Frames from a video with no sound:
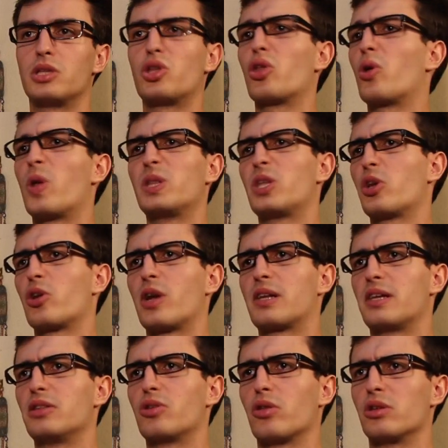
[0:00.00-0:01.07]
y todo lo anterior
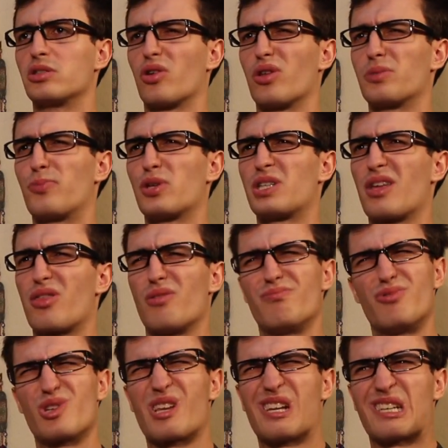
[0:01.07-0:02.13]
al quinto disco. Después se hizo muy